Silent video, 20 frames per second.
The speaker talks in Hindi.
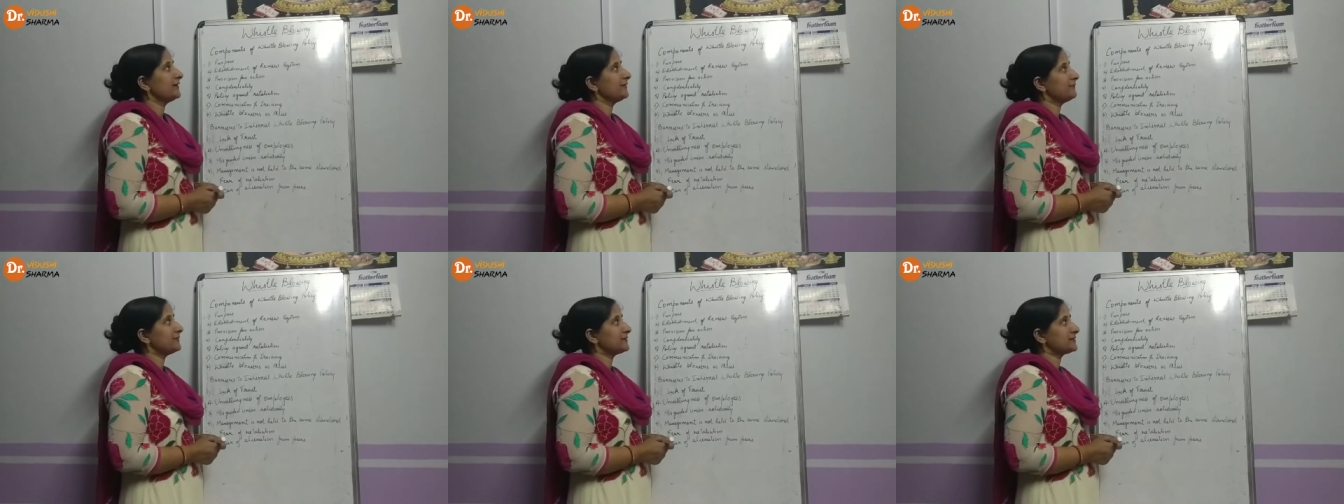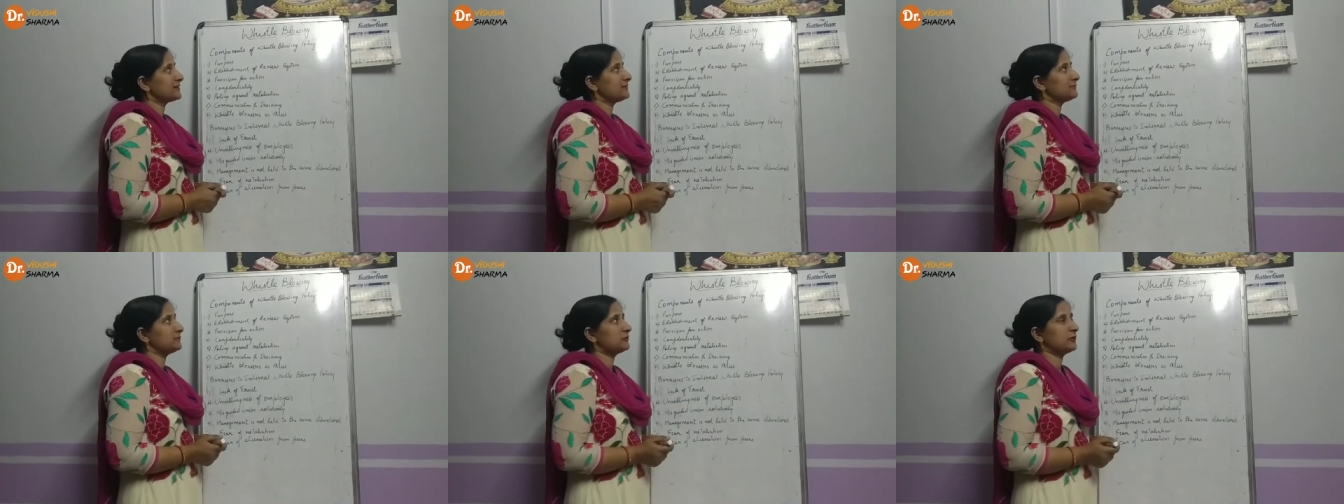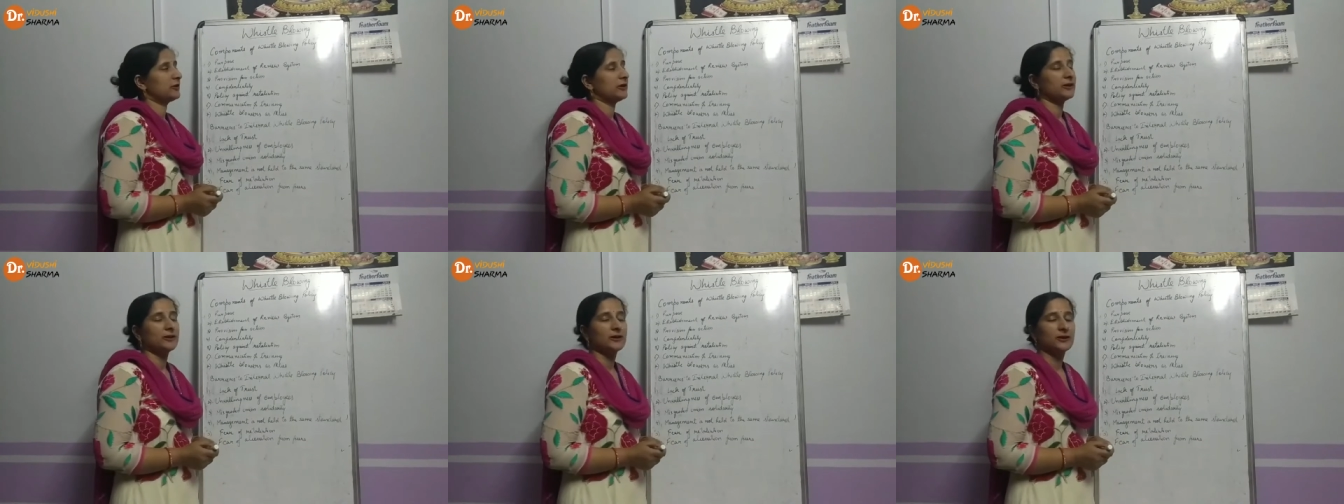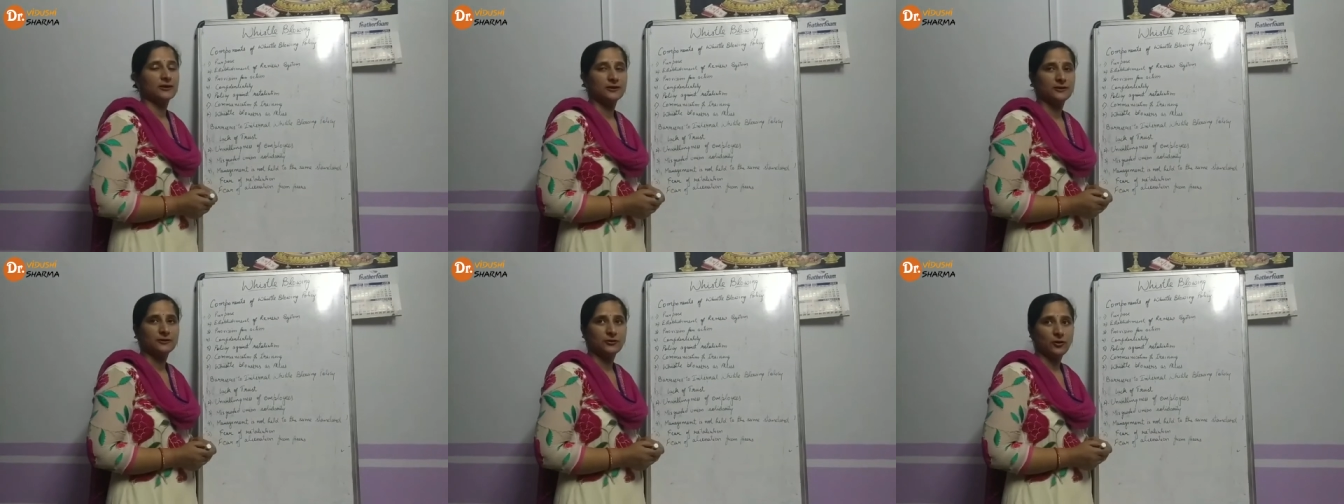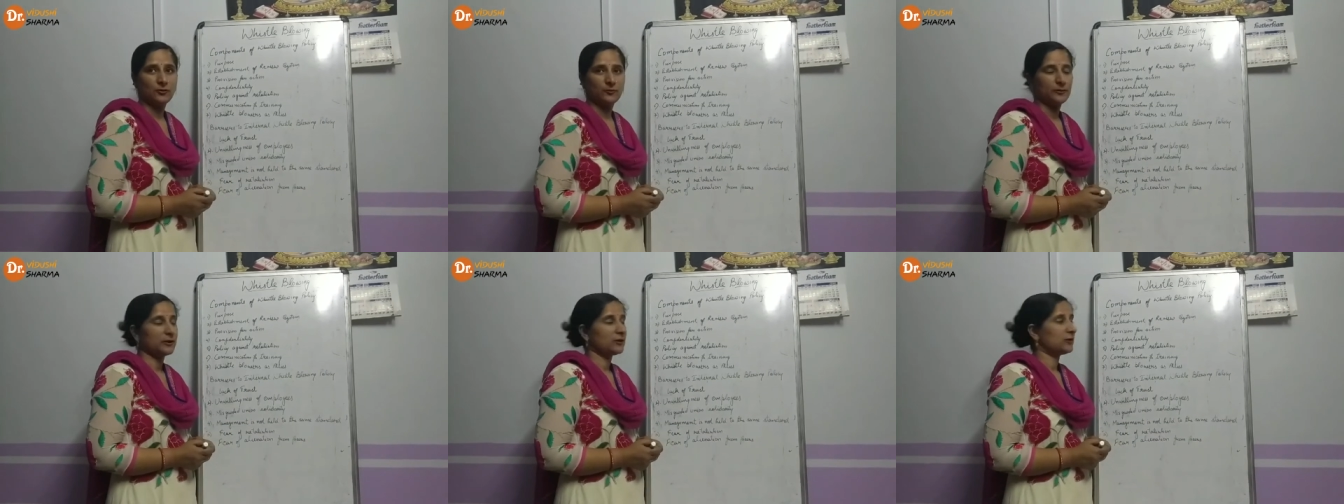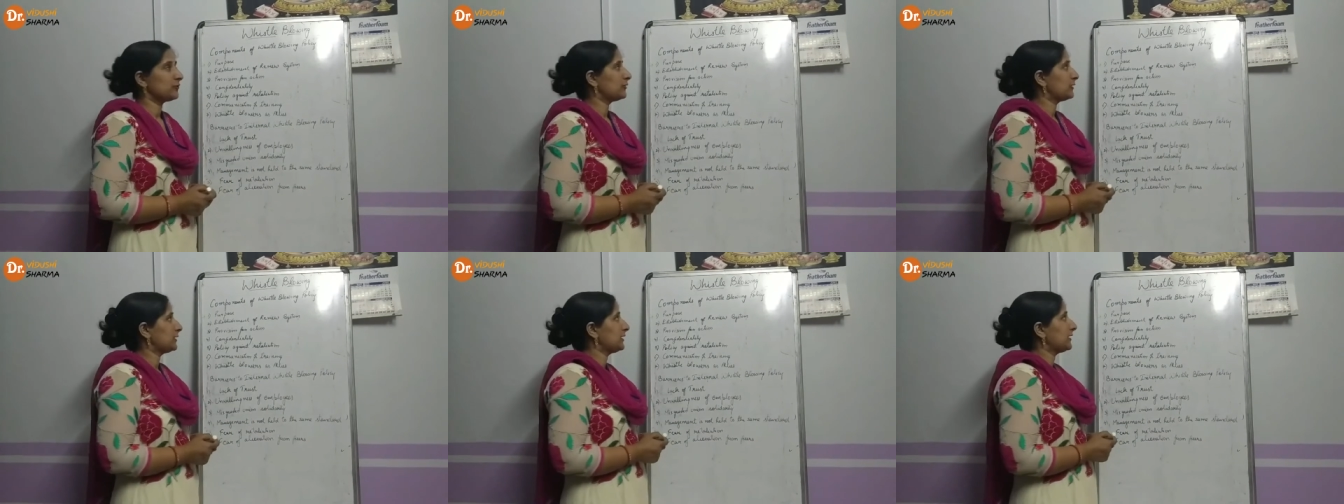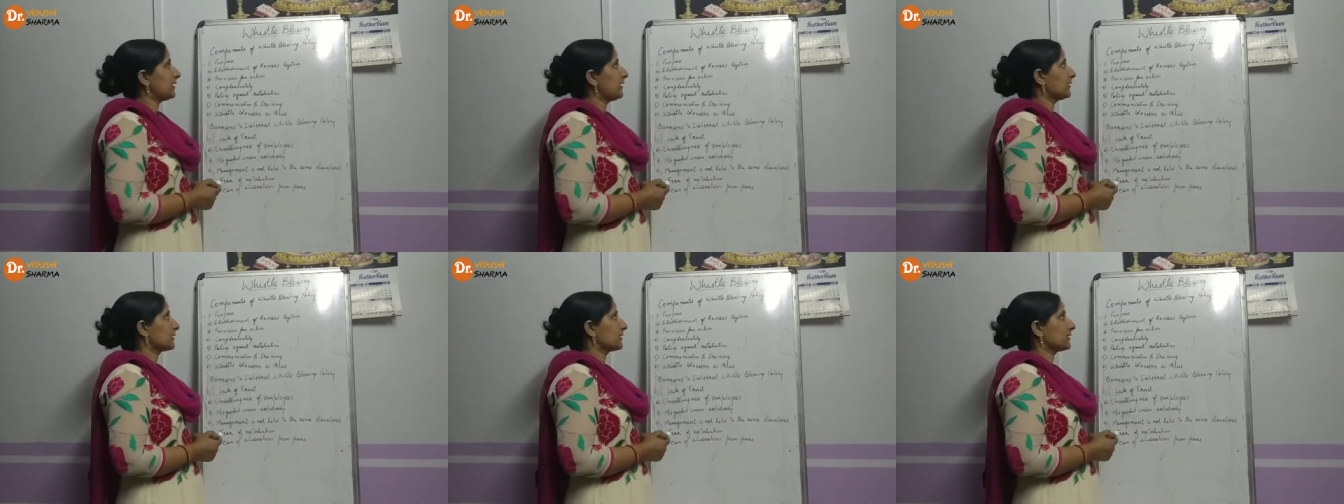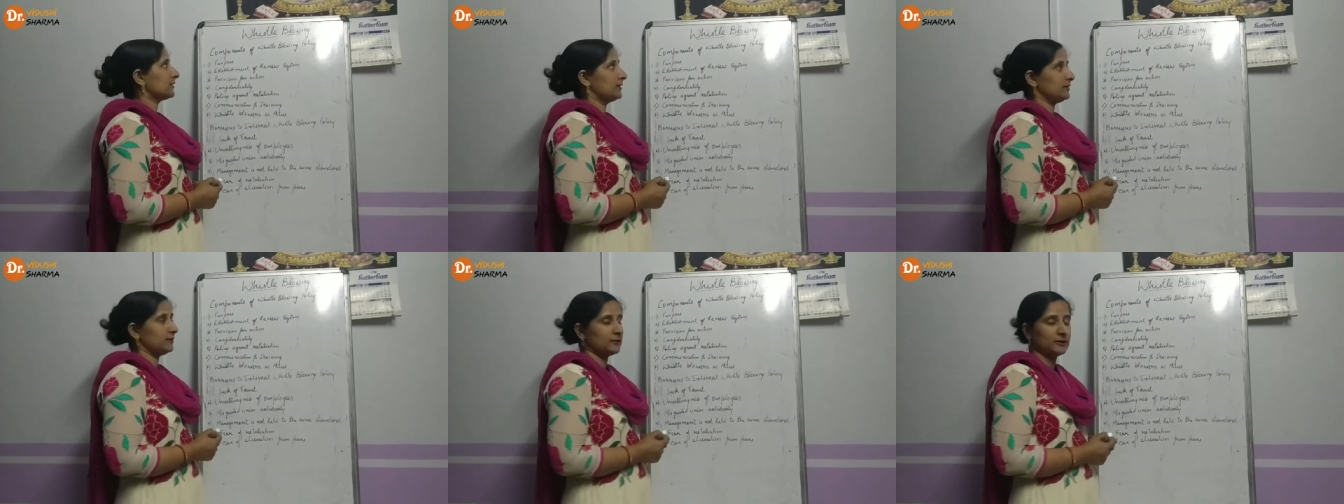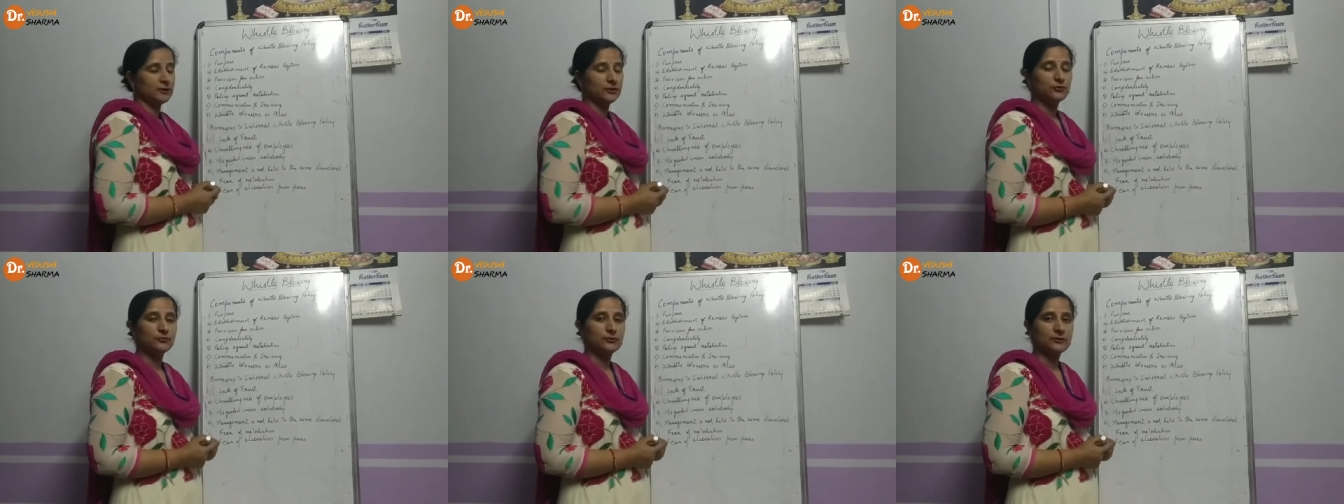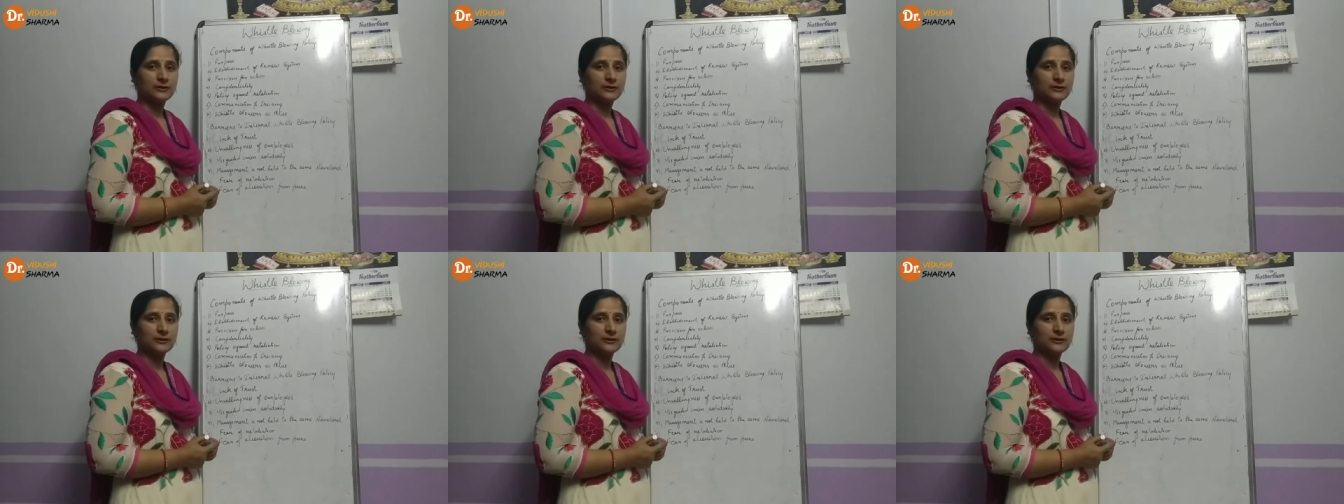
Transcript: विसल ब्लोइंग के टॉपिक को ही आगे कंटिन्यू